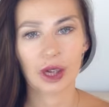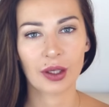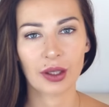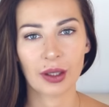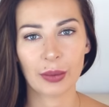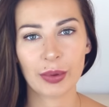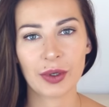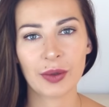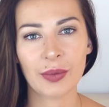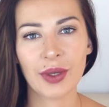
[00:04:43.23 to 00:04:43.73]

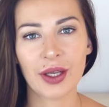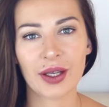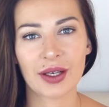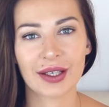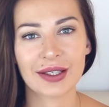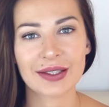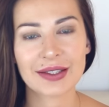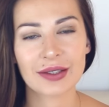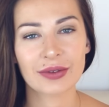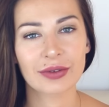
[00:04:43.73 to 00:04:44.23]
Например,
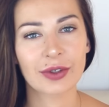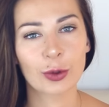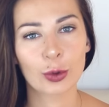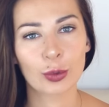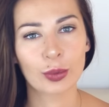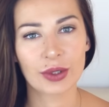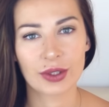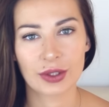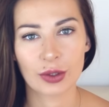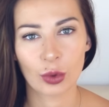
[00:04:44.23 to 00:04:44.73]
если вы
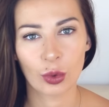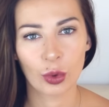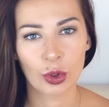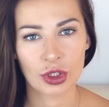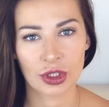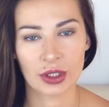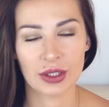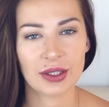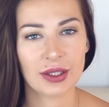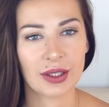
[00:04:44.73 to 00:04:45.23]
любите
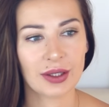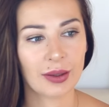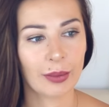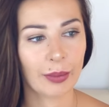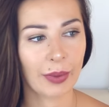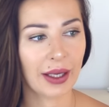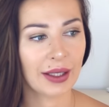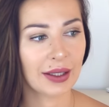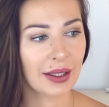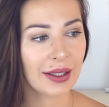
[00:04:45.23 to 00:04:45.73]
очень сильно
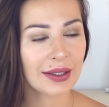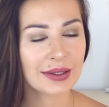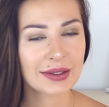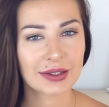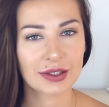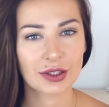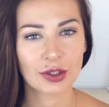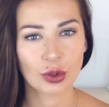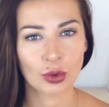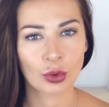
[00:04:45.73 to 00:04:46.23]

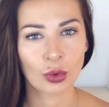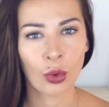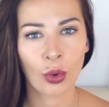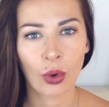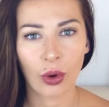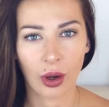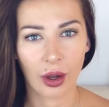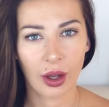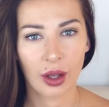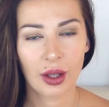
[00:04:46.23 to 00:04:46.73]
майонез,
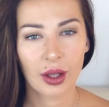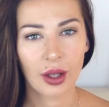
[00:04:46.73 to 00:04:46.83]
то,